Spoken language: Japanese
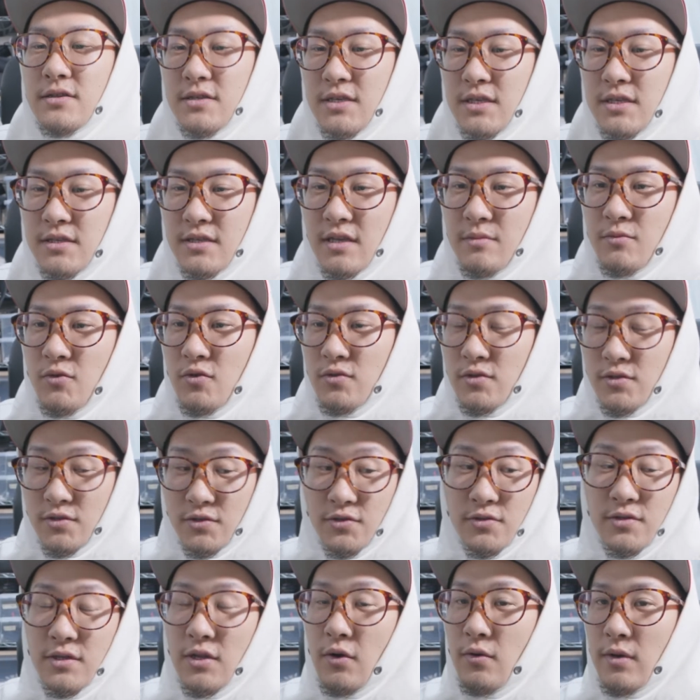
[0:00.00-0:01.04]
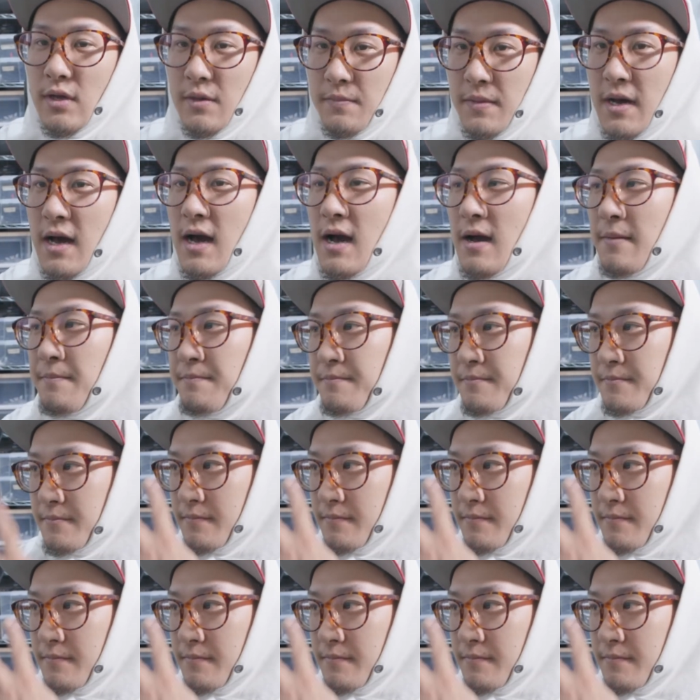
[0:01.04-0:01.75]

システムを作っておけば、